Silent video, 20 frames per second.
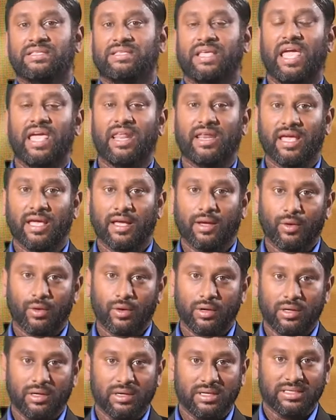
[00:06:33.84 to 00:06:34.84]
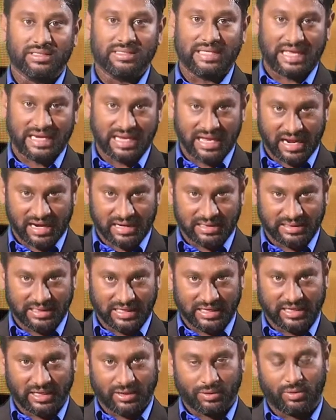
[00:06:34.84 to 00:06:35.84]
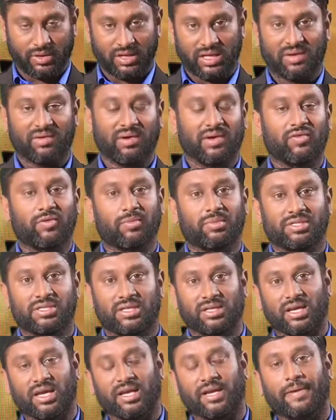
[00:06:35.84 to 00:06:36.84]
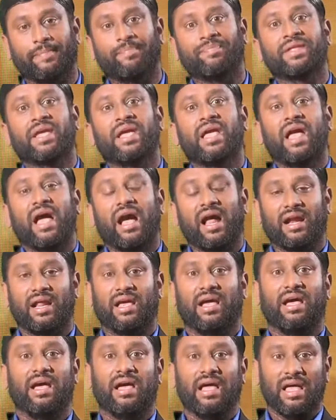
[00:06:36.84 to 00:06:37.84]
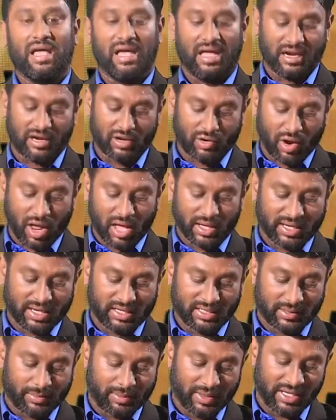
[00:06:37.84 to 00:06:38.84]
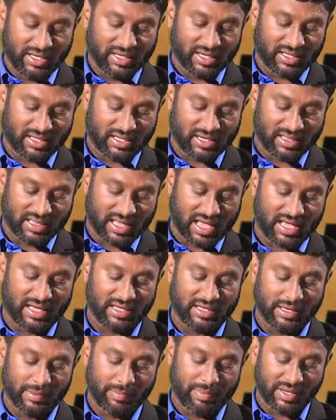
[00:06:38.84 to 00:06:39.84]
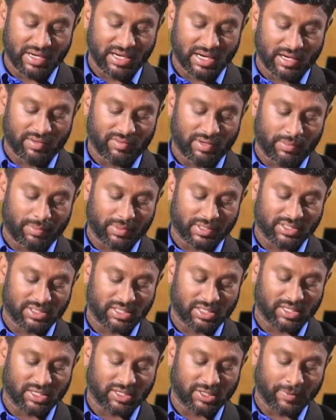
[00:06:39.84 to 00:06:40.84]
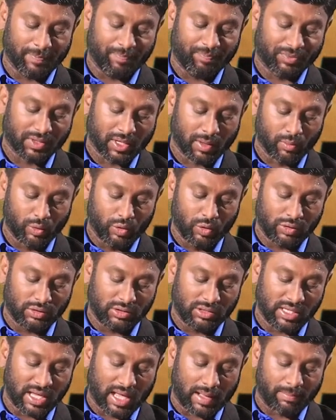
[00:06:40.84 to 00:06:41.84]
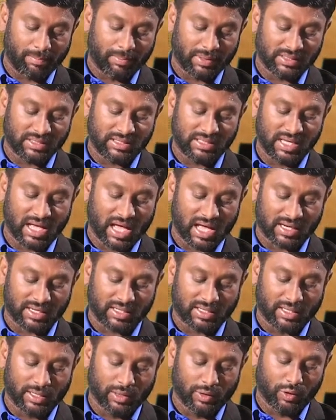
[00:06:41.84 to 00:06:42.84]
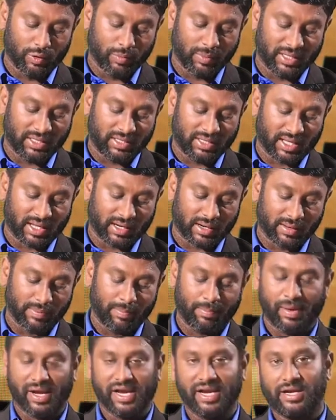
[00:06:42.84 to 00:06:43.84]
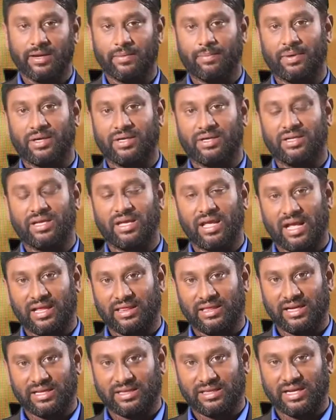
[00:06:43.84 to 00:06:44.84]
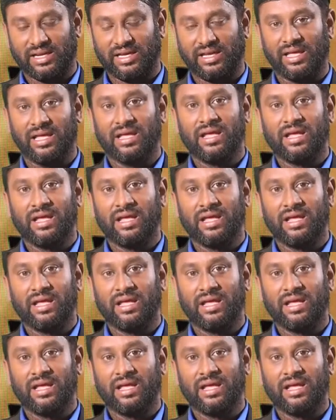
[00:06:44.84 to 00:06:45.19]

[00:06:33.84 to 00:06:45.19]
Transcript: செயற்கைக்கோள் சரியான செயற்கைக்கோளை தான் வடிவமைச்சிருக்காங்க ஆனால் ராக்கெட் அப்படிங்கிறதுல தான் இங்கே பெரிய அளவில் பிரச்சனை இருக்குது முந்நூற்றி ஐம்பத்தி ஆறு கிலோமீட்டர் பயணப்பட்டு அந்த இடத்துல